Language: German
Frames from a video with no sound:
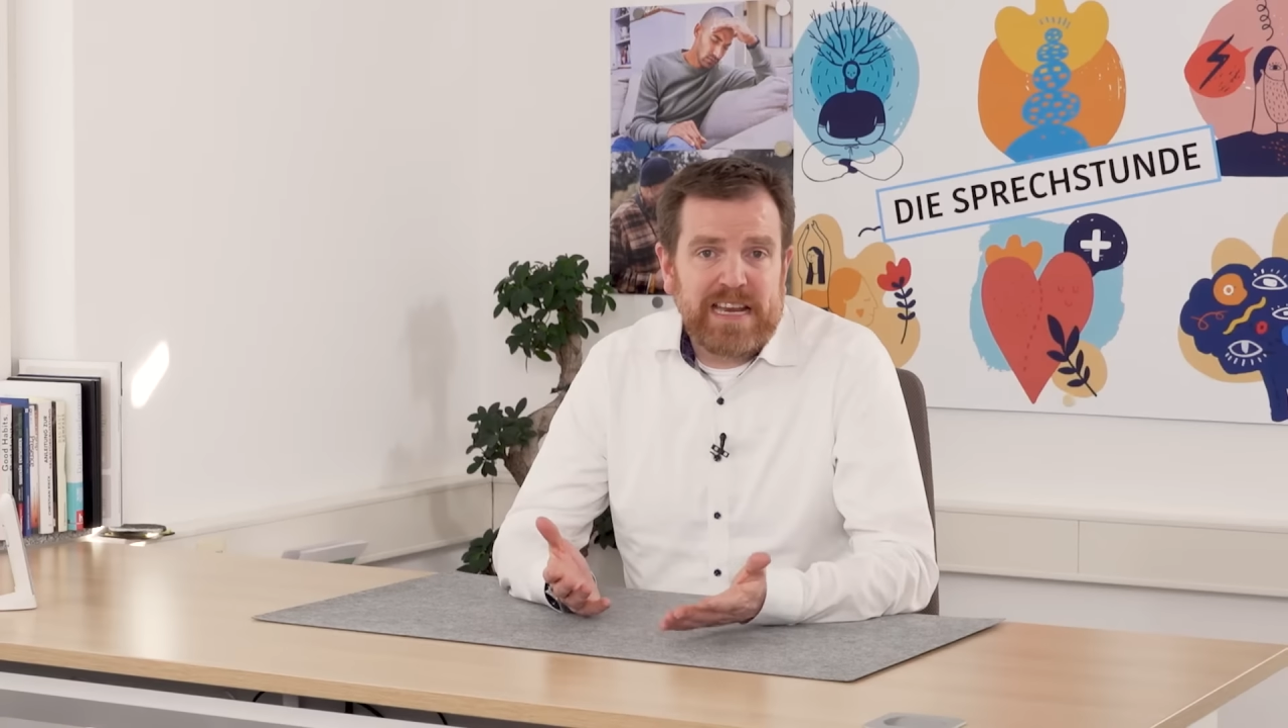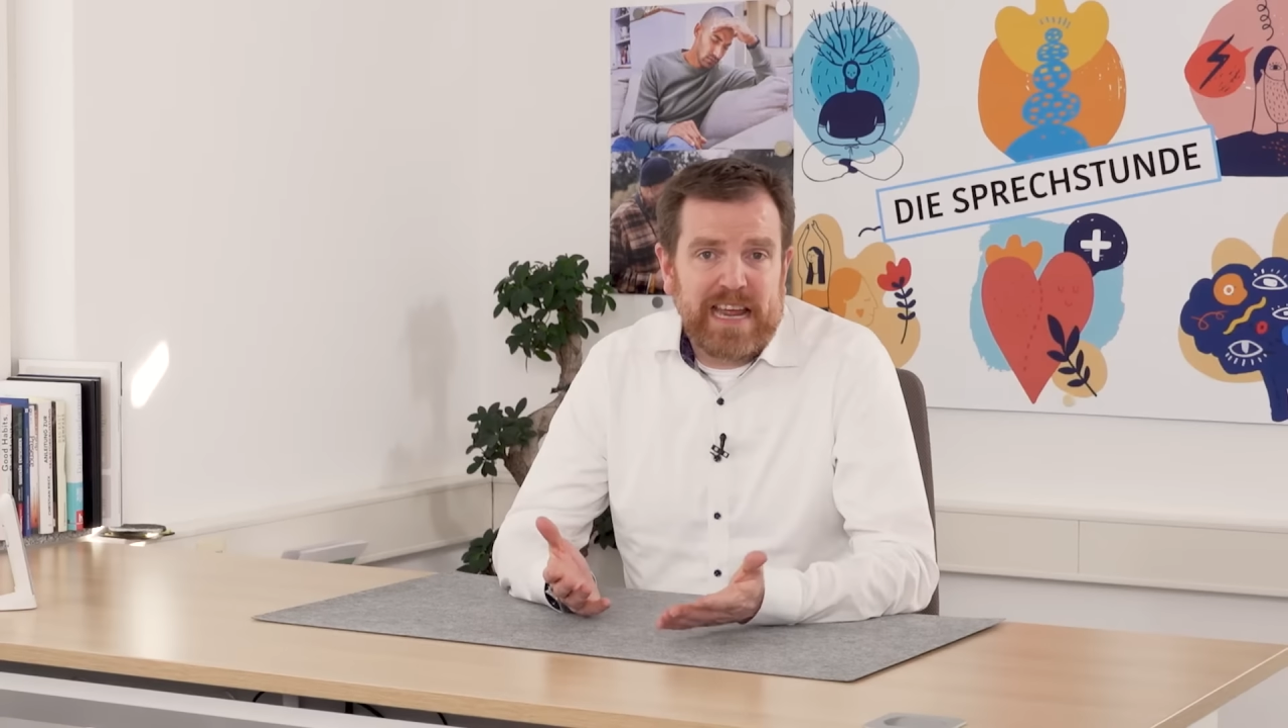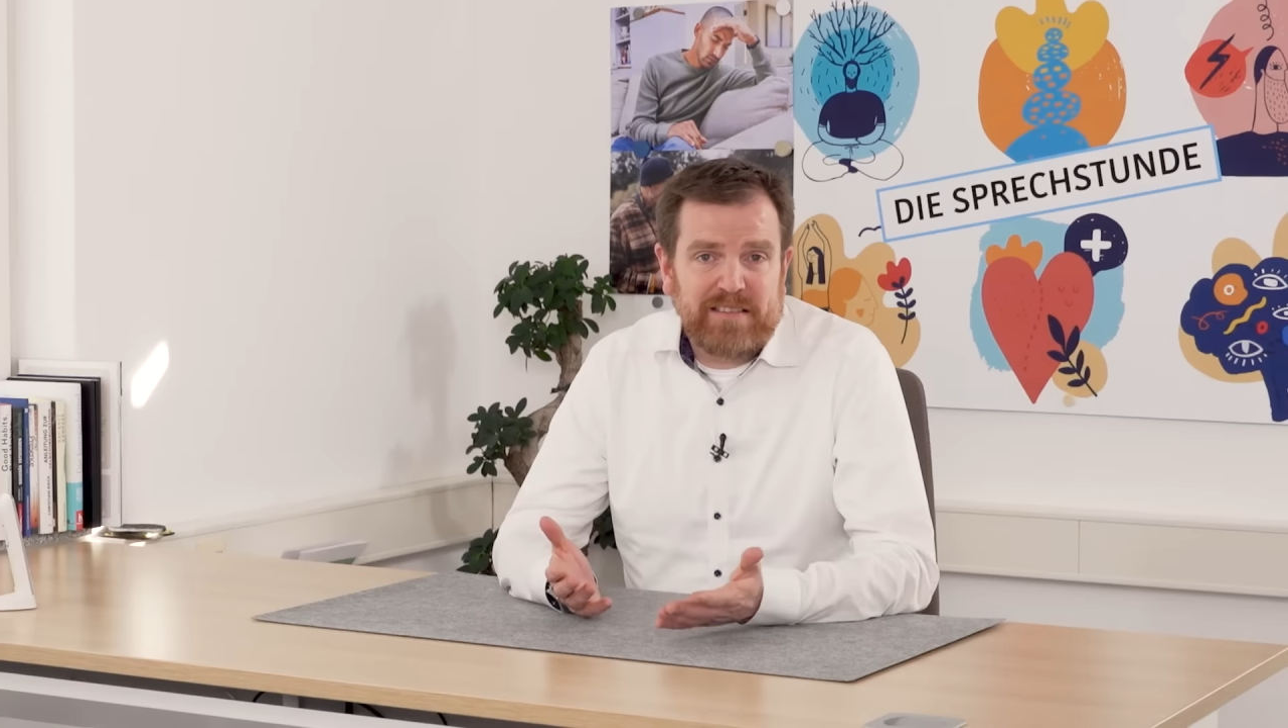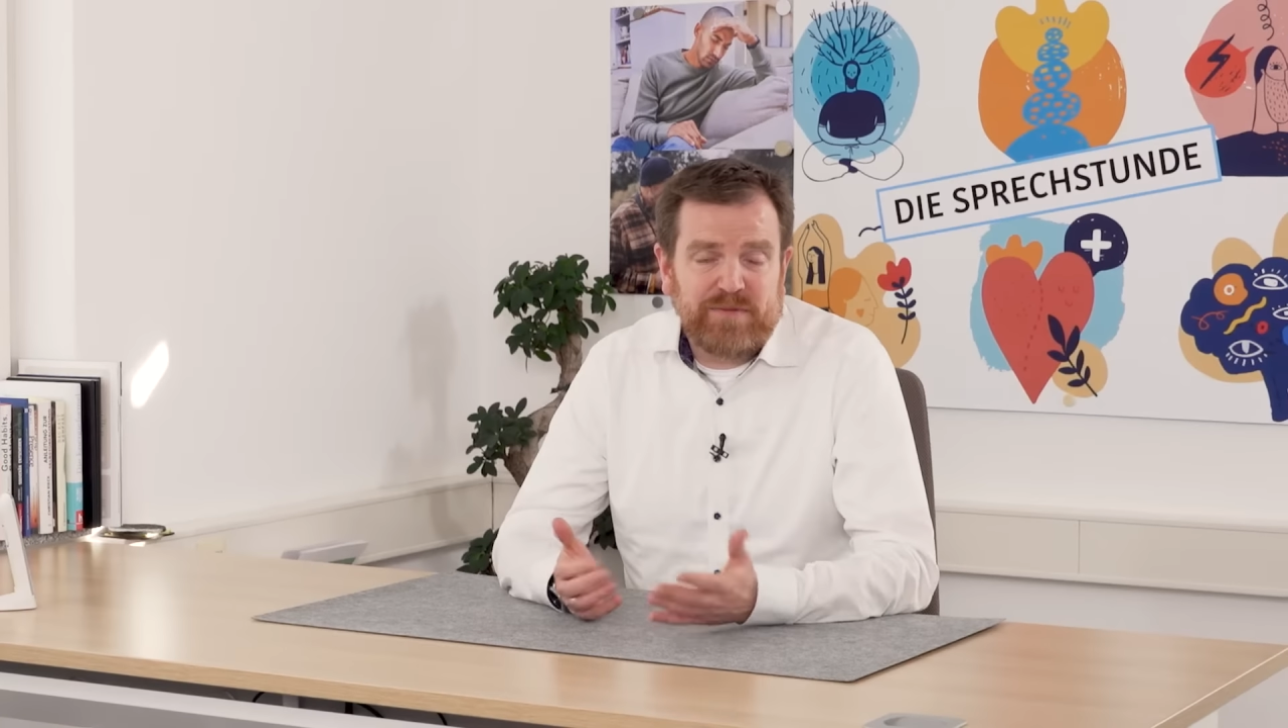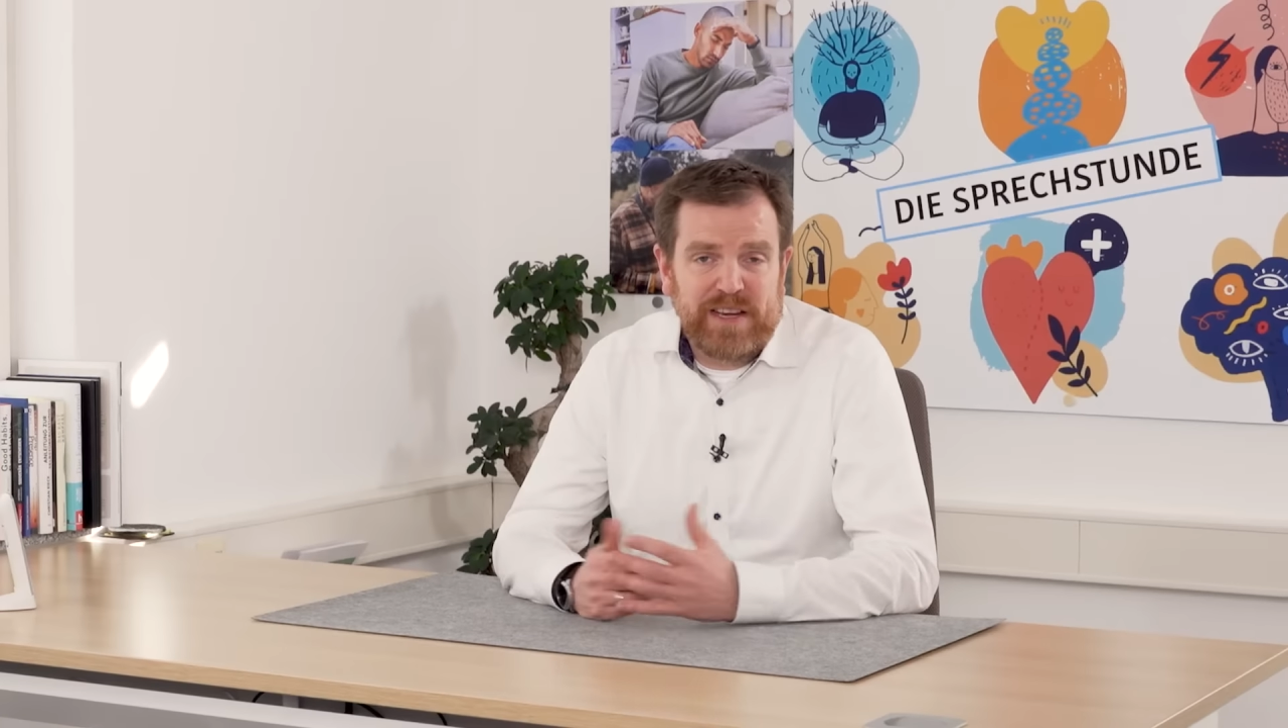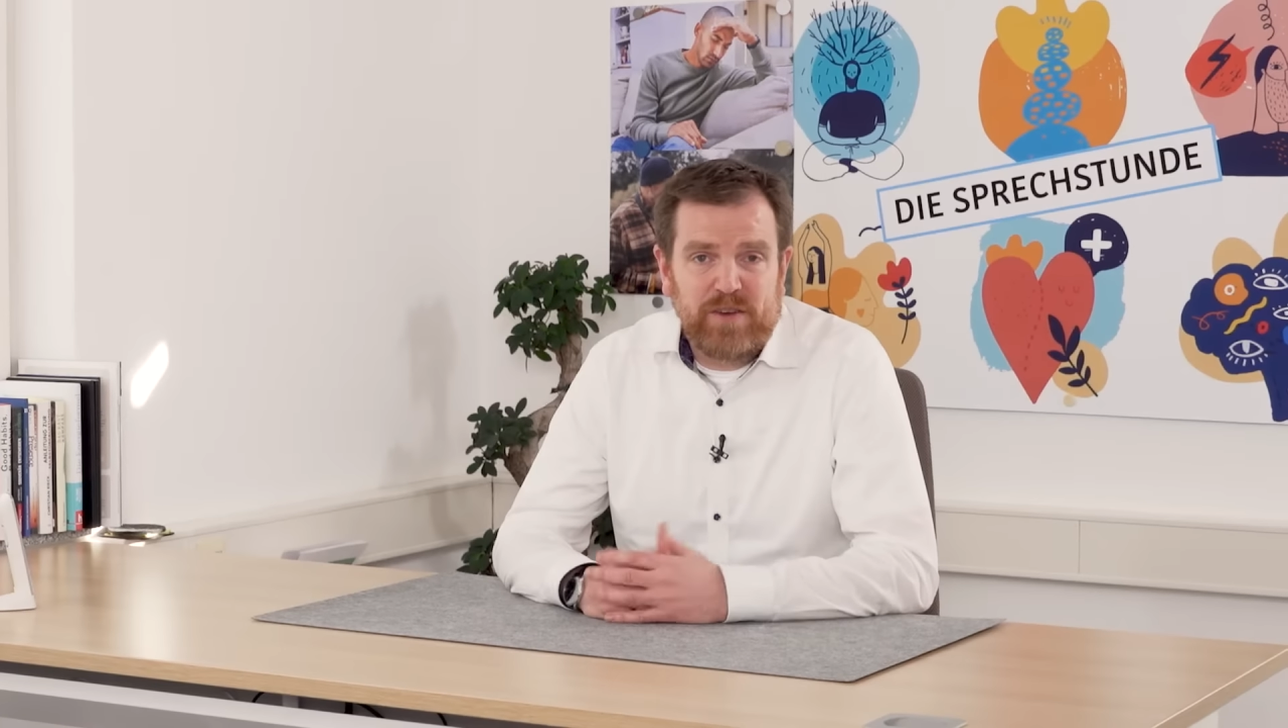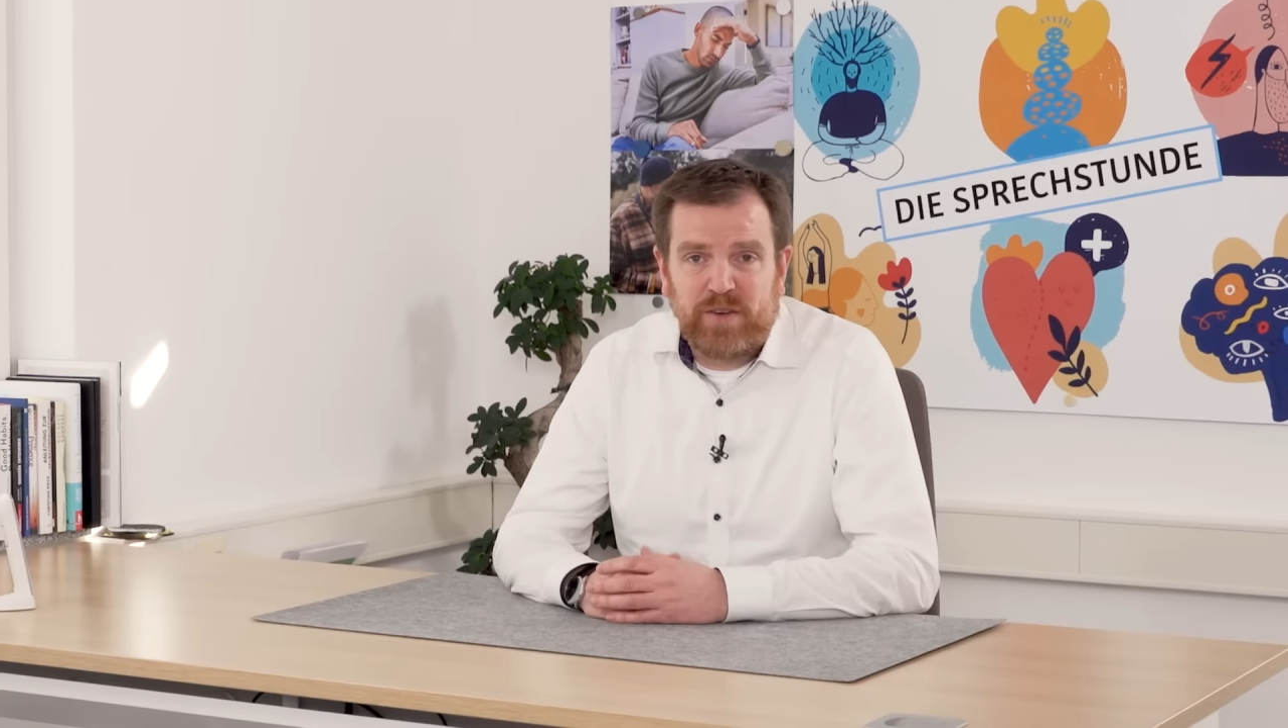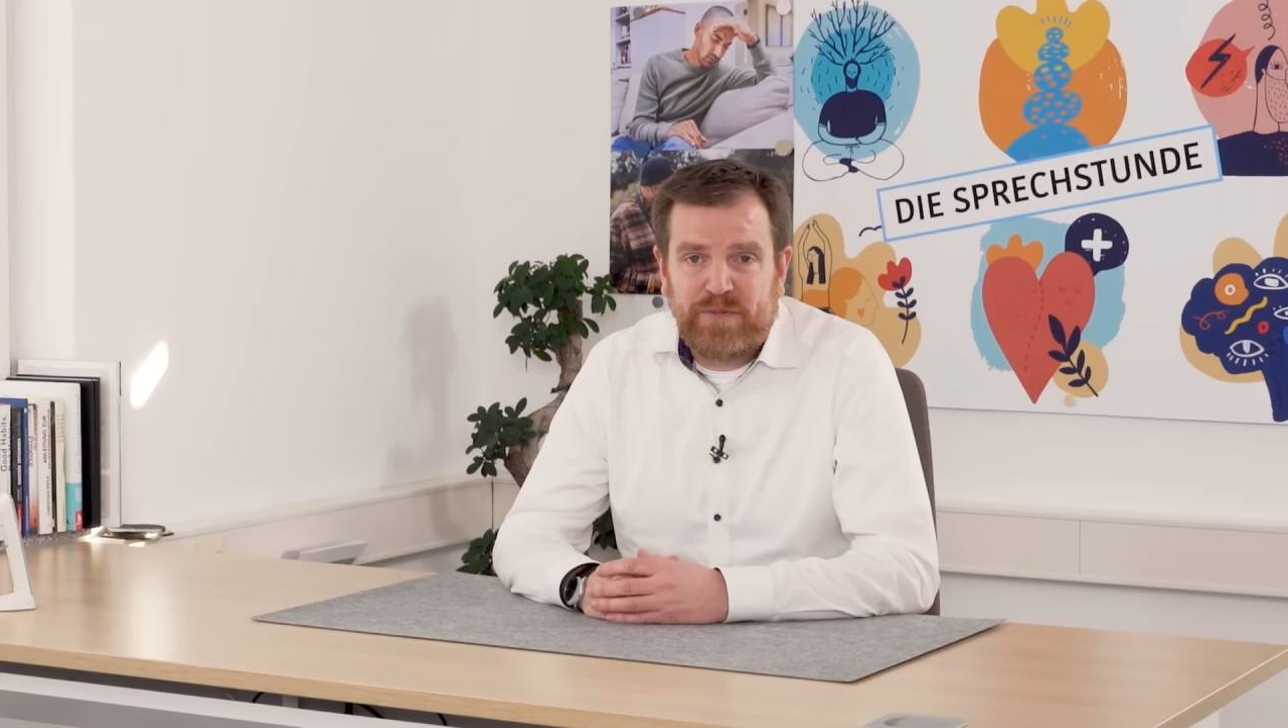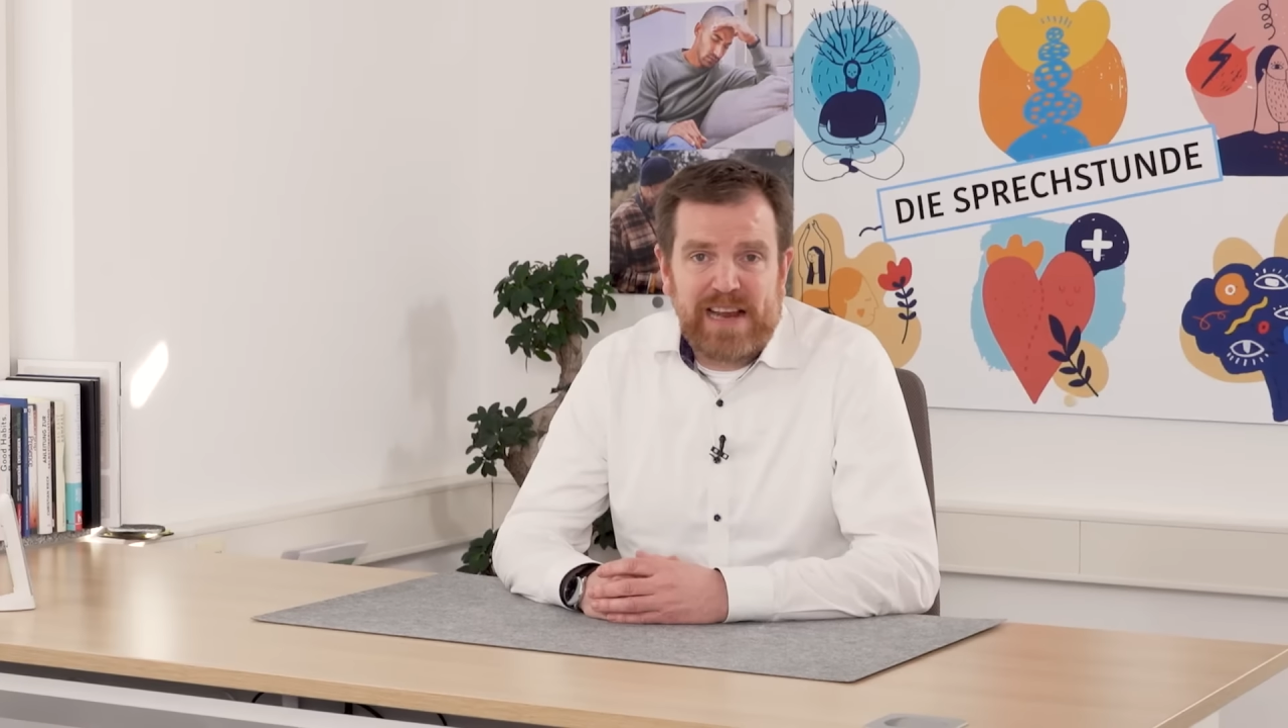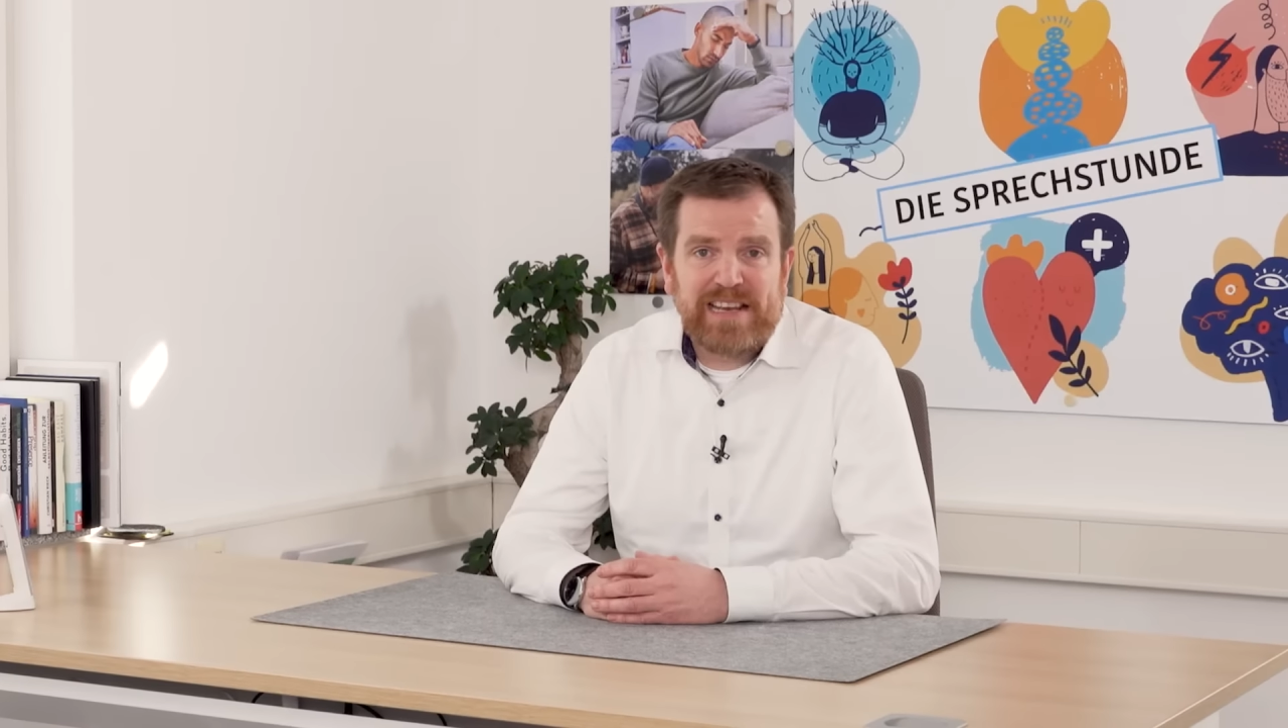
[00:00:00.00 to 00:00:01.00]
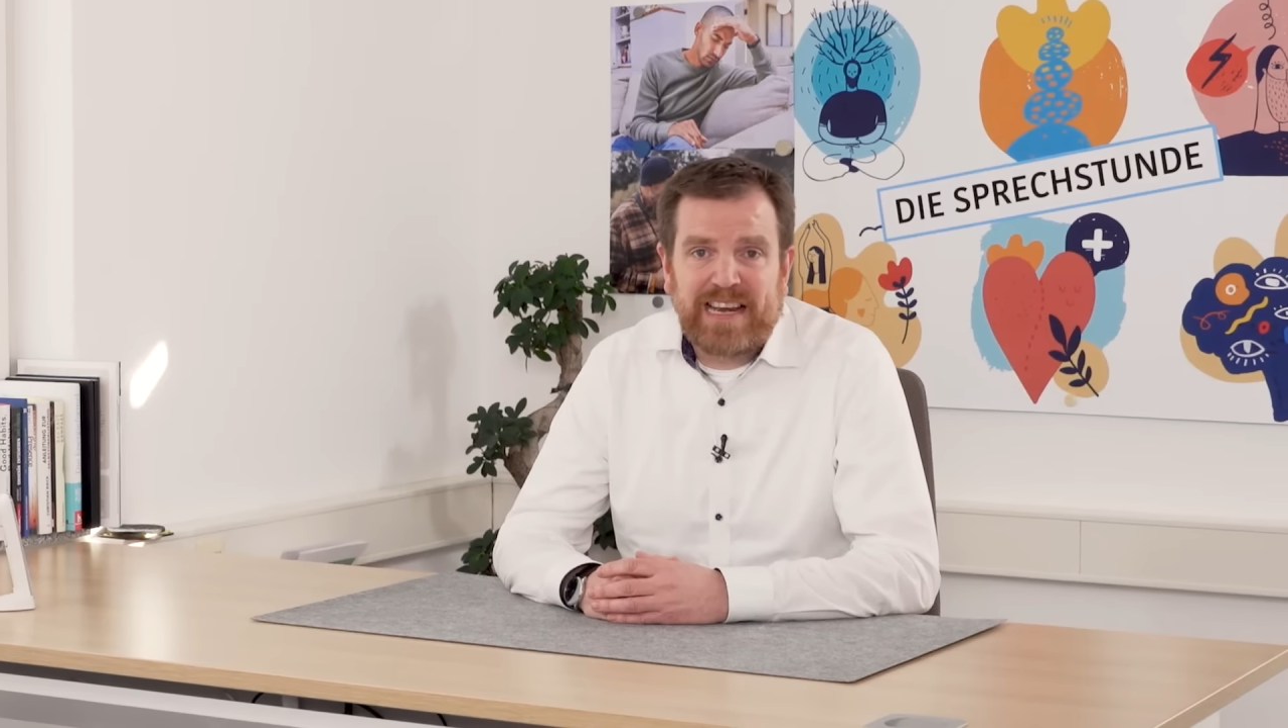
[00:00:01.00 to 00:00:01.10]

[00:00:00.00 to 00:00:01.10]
das Video gefällt,